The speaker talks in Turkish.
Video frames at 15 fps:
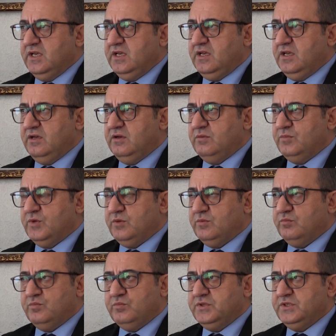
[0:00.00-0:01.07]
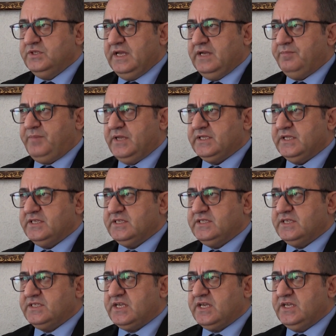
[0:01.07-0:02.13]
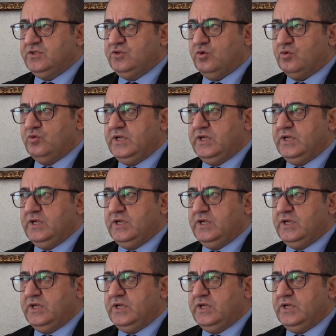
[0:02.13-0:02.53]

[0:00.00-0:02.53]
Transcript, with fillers: E, yani patateste sıkıntı yok.